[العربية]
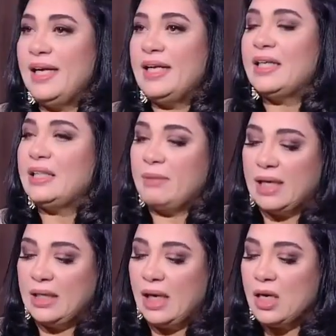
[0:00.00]
يبقى احنا كده
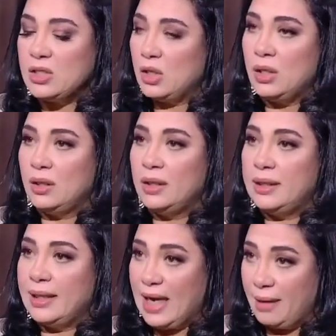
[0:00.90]
معانا حذر
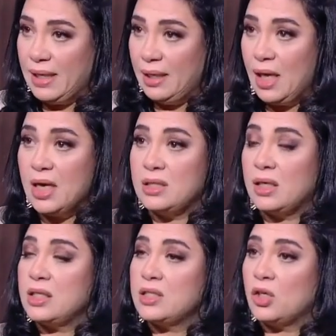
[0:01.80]
للحمل
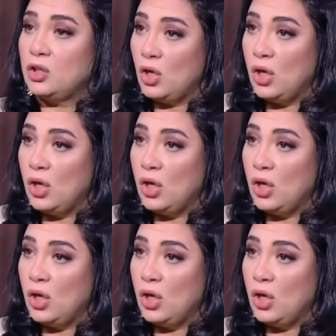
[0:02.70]
حذر للسرطان,